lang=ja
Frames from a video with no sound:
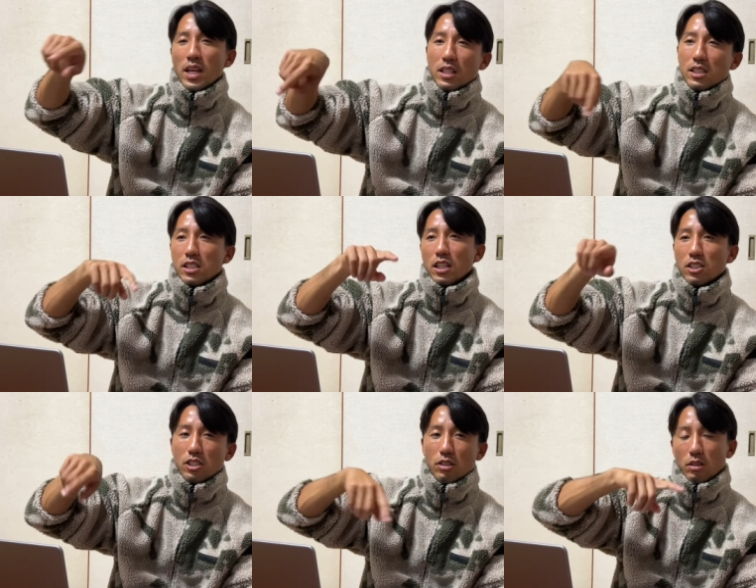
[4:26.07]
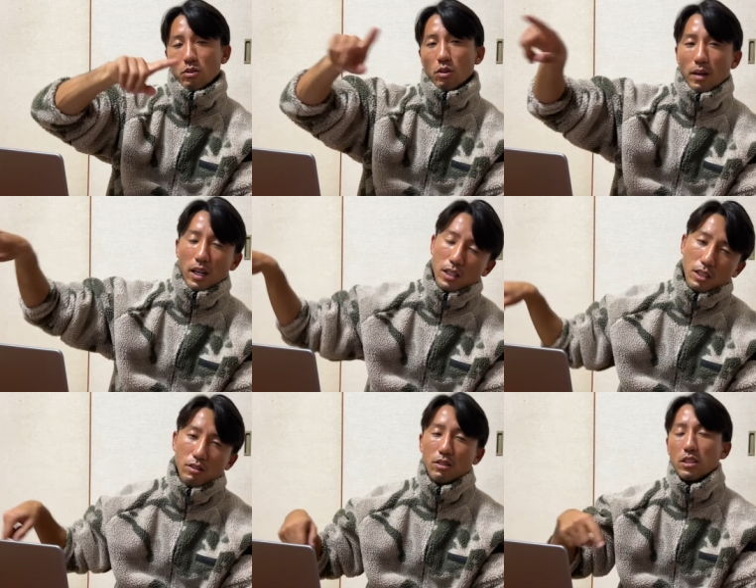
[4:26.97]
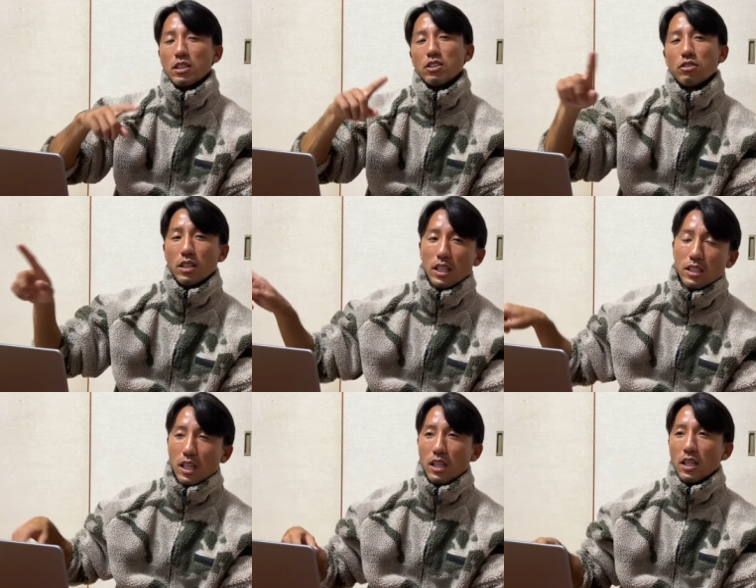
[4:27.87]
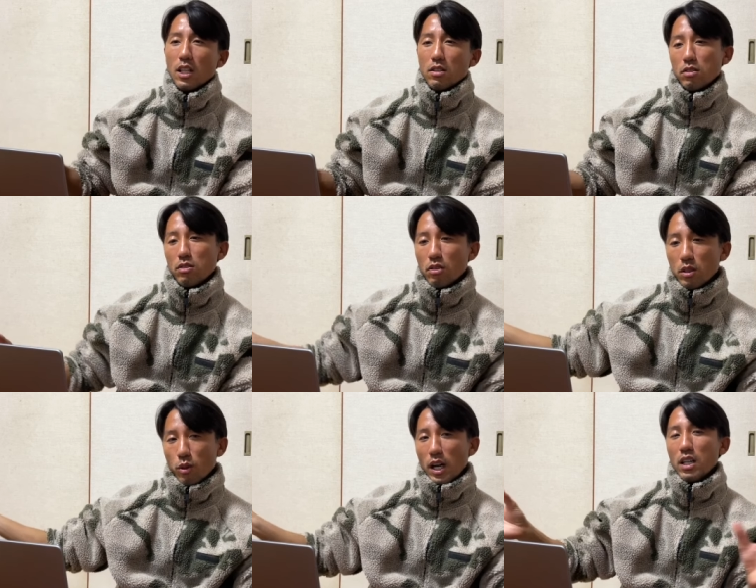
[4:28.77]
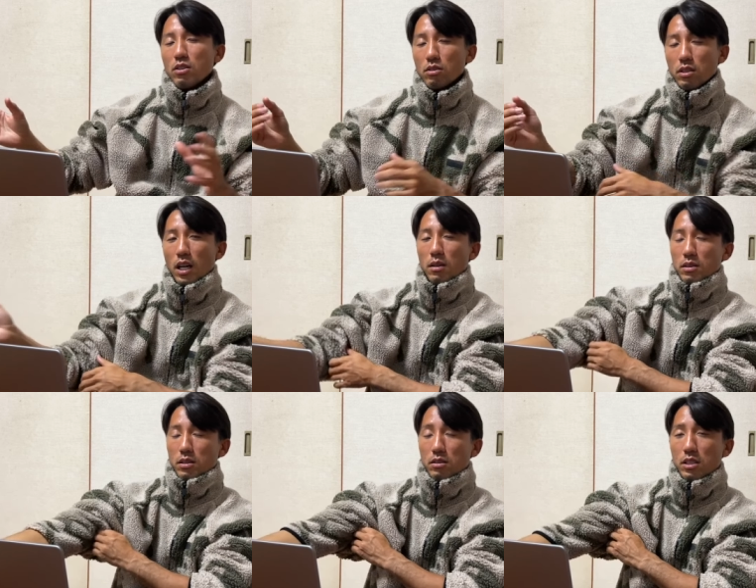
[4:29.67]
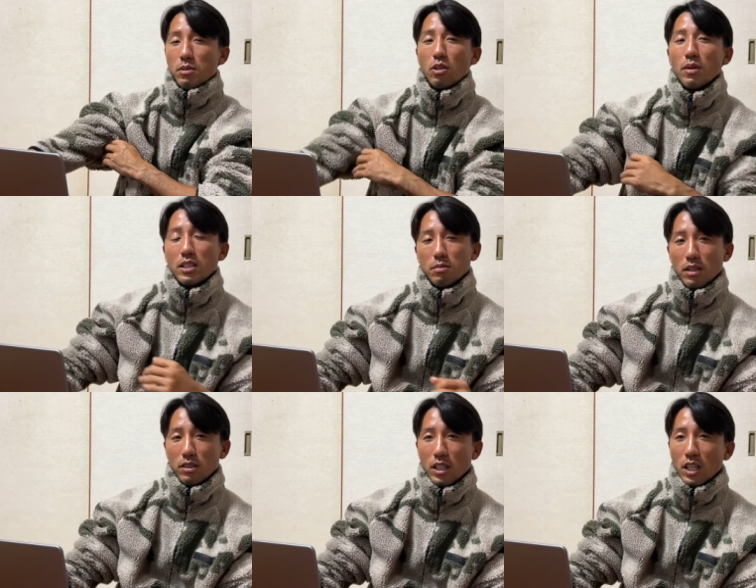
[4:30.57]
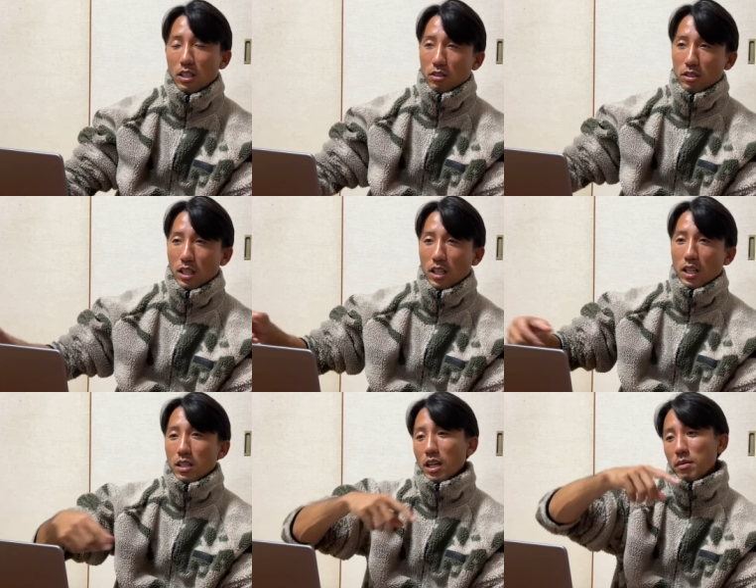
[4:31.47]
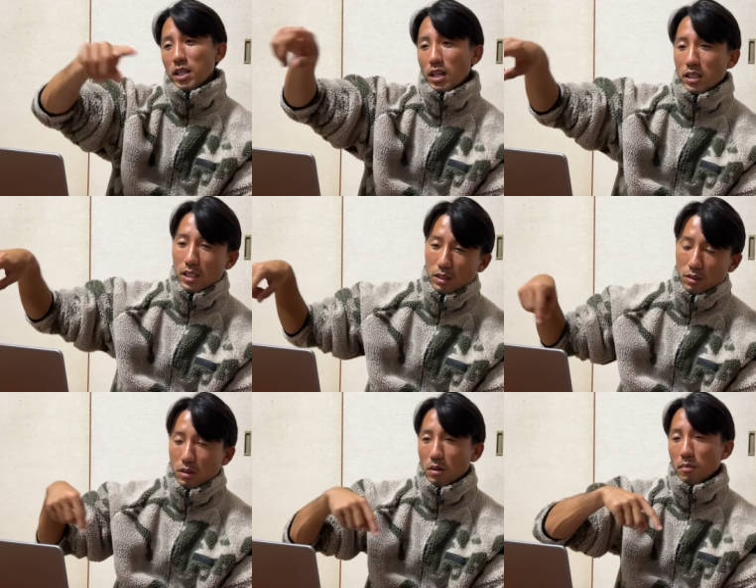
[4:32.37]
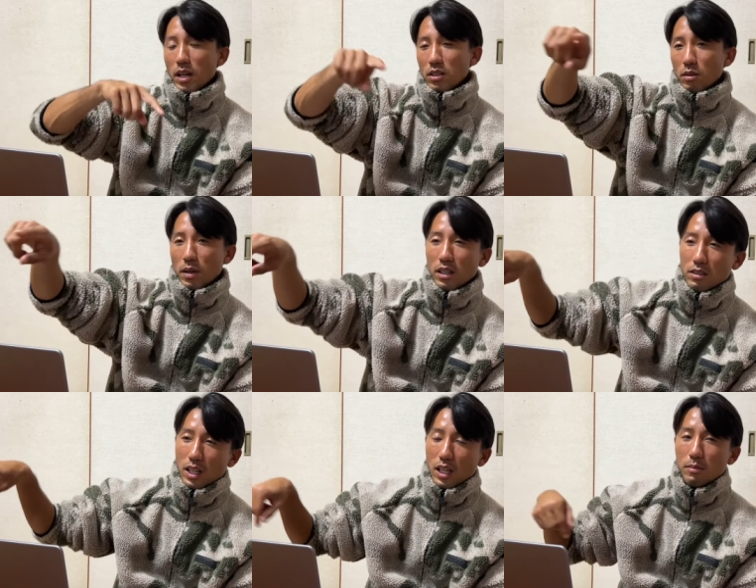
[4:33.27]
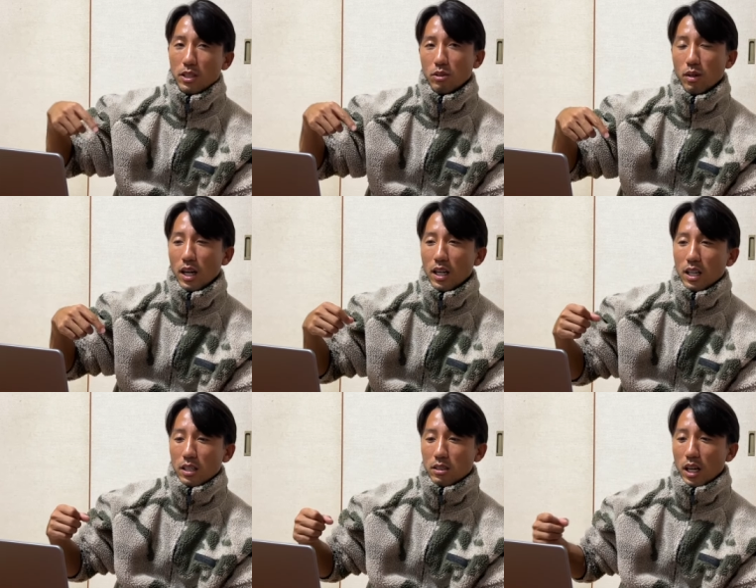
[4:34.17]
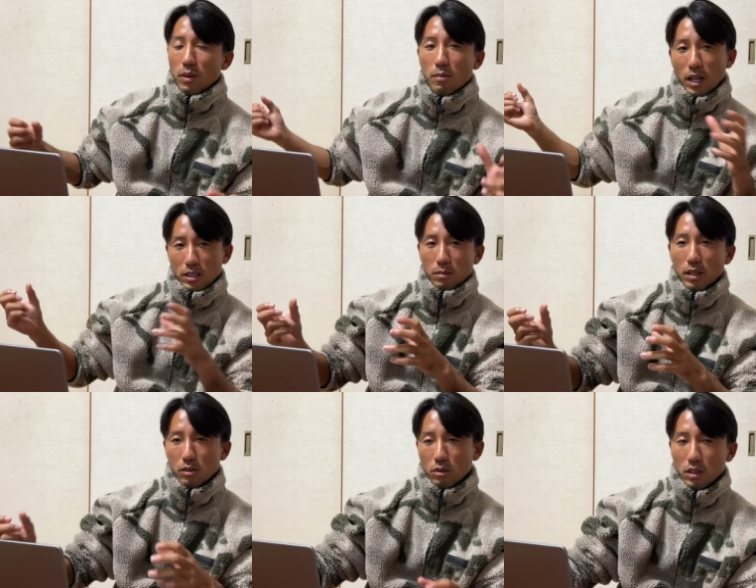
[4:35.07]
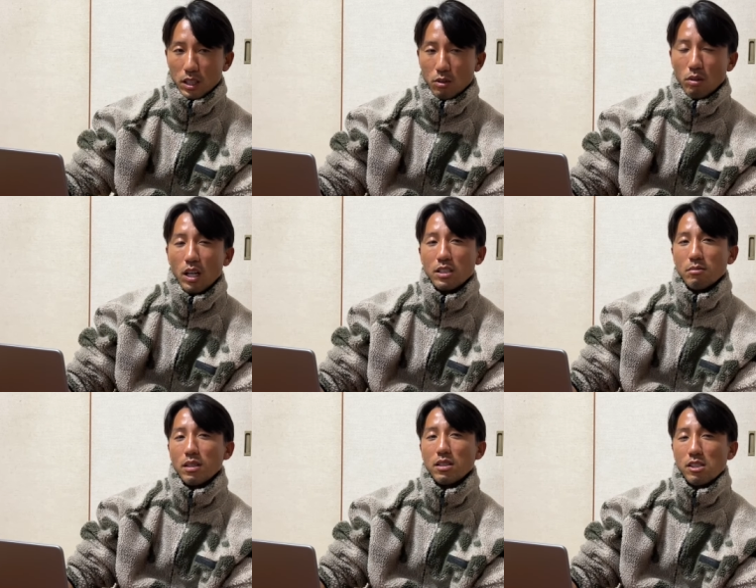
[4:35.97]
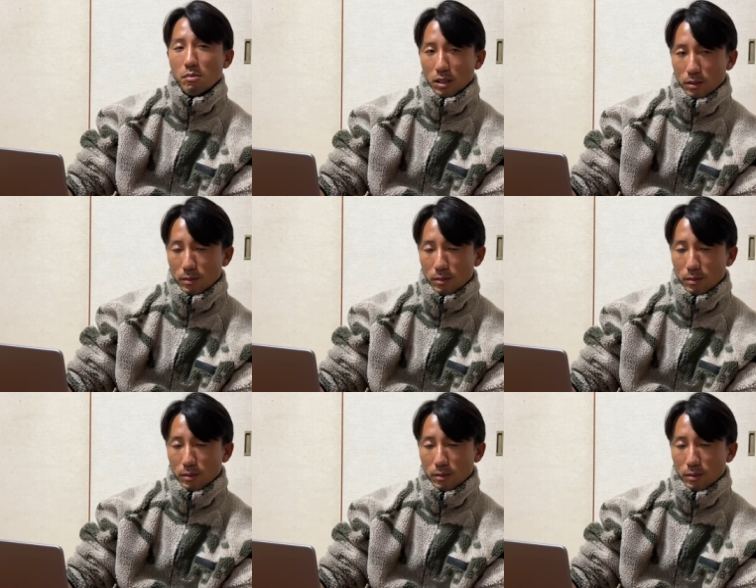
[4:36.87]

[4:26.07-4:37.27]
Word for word: 小さい稚魚がこう回ってくるんですね周回してそうするとそこにわーっとさ釣り人も集まるそして波がいいこのあのバンクがある場所はサーファーも集まるってことで人が集まってしま